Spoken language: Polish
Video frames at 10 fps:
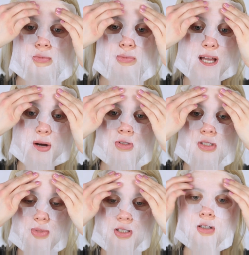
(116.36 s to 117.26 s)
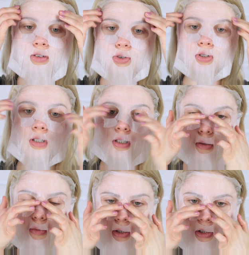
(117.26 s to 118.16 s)
miały spięte włosy i
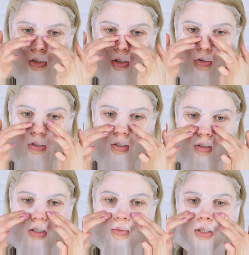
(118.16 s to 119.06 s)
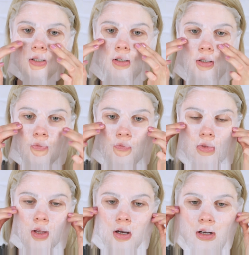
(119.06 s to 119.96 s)
że będziecie korzystać z tej maski.
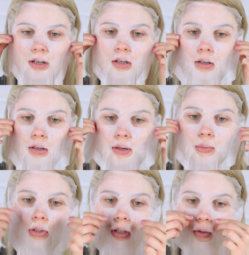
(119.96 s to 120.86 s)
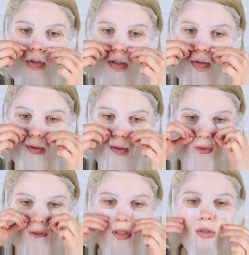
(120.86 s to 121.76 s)
Po nałożeniu już
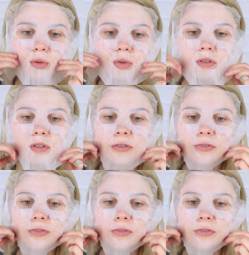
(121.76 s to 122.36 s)
czuję chłód na